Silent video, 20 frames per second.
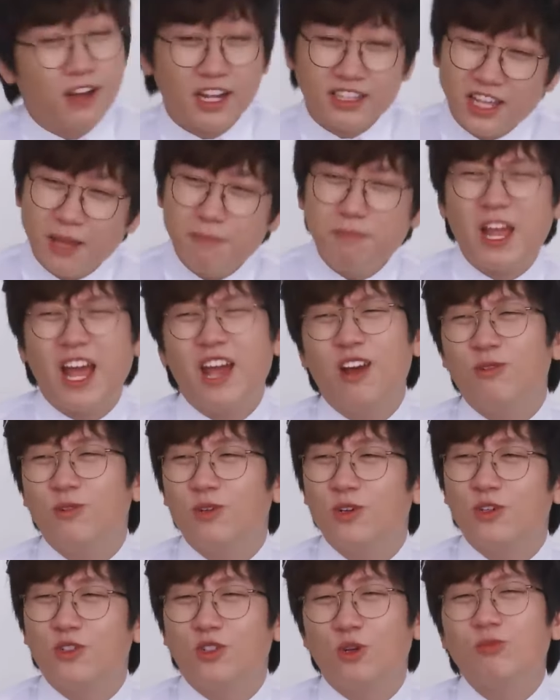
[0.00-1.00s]
Và tiếp
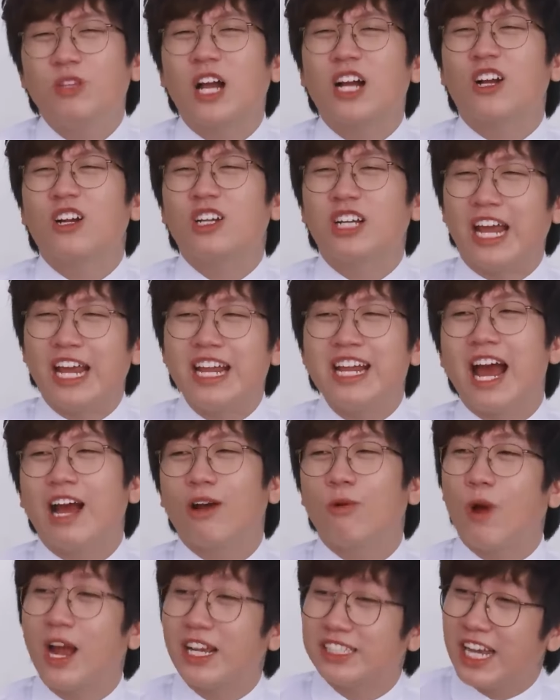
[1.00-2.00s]
theo chúng ta có kỹ
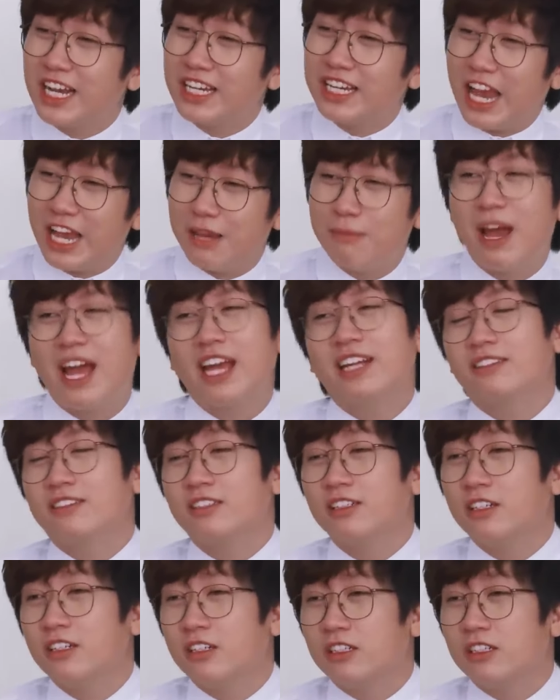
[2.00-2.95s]
năng quan sát nhạy bén.